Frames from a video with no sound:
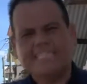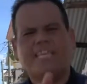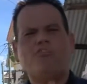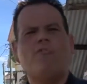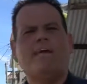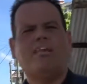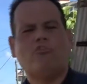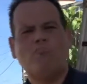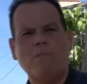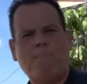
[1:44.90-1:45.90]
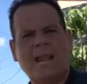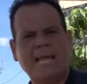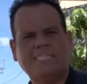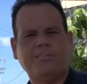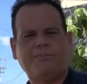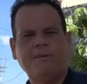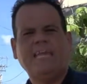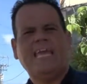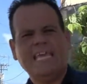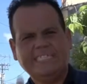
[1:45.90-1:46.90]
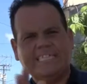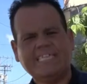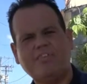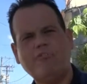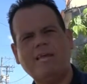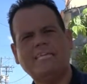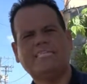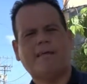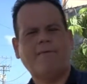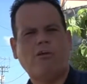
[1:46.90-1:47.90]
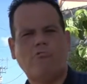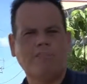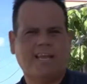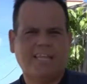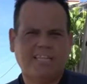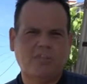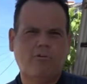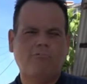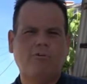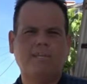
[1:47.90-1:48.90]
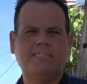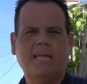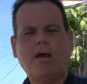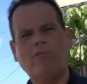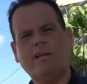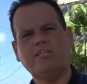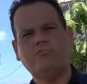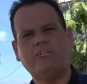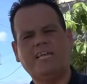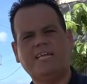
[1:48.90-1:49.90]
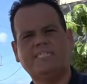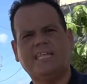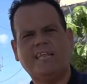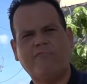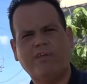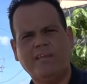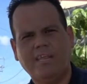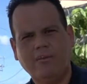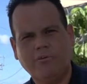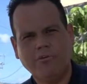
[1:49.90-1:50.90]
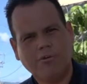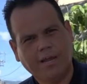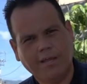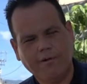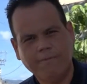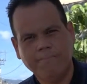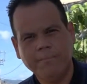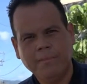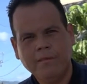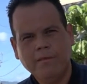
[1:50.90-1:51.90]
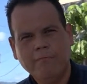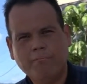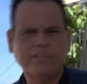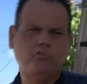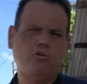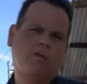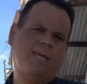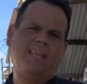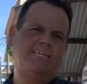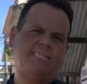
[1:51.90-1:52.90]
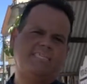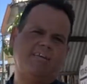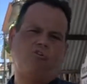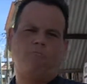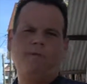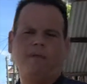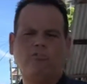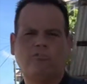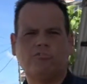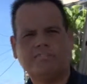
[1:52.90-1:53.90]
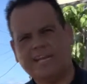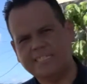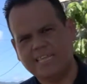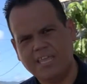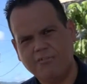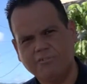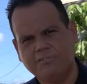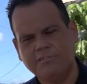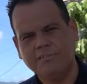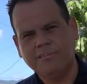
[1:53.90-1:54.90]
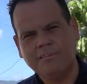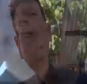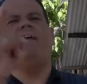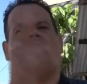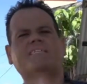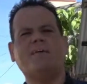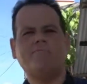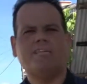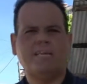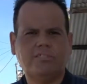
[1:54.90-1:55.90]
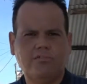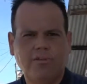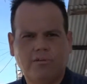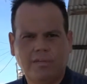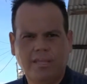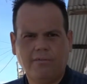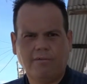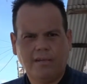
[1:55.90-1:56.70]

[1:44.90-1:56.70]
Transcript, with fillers: señora que tomó el palacio, esta señora que estaba en contra de Tito Albores, ahora resulta que está defendiendo, yo creo, pues no quedarse sin comer otros tres años. Regresamos al estudio contigo.